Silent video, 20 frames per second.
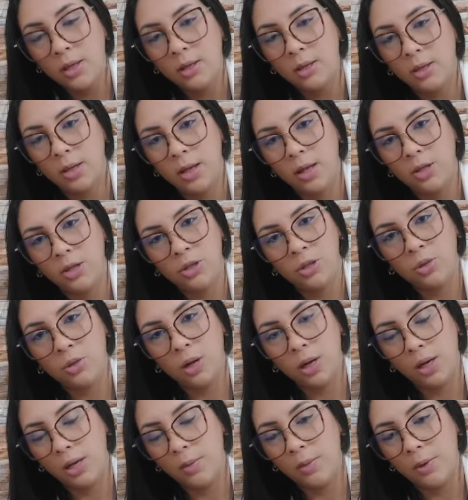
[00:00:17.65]
né, estou
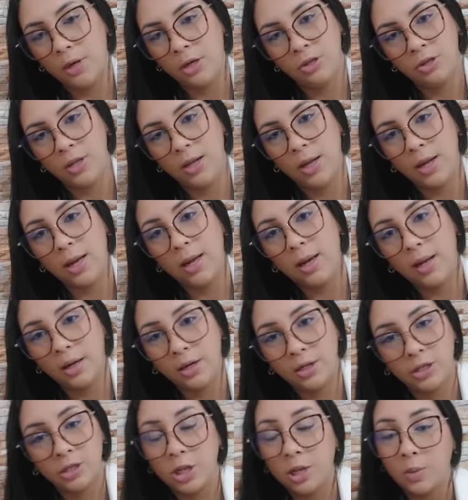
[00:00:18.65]
aqui para ajudar a
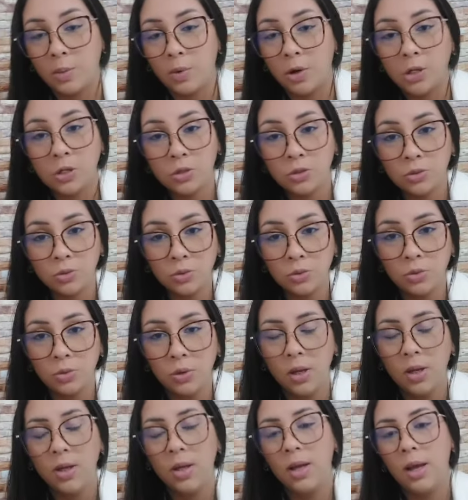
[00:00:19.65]
galera de
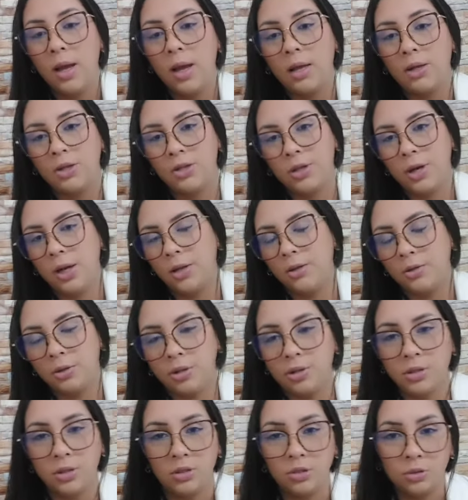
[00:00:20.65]
Itaipuaçu a tirar
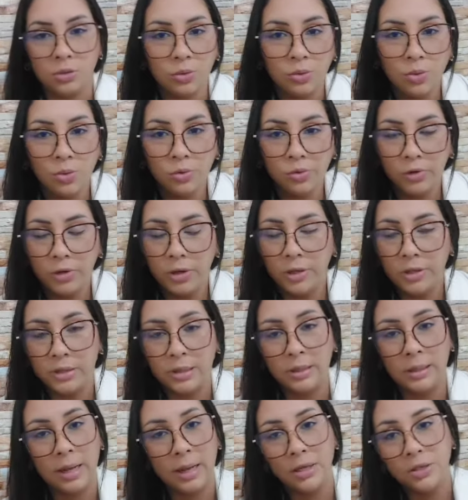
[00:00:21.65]
todas as dúvidas,
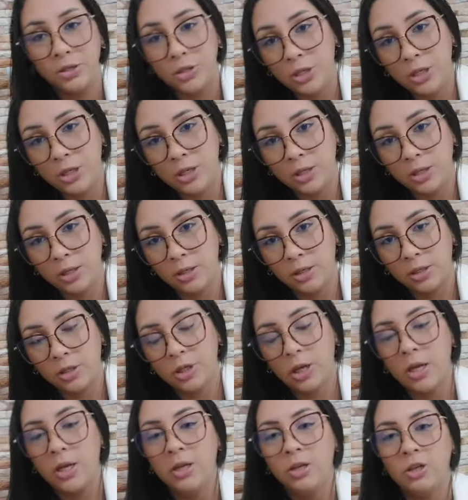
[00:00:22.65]
a dar dicas.